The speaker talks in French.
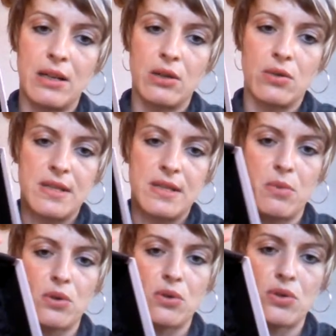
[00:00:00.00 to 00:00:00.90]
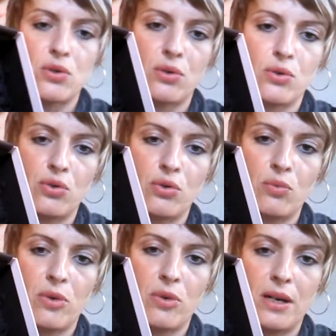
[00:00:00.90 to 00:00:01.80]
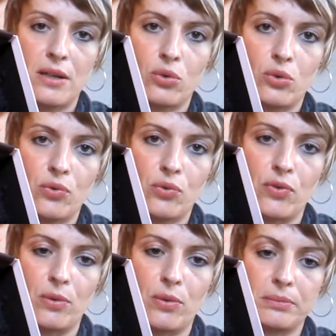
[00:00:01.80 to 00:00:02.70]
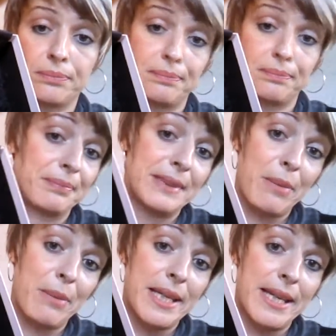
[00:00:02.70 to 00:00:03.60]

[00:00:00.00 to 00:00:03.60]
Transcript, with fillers: Voilà, la Glossy Box du mois de novembre.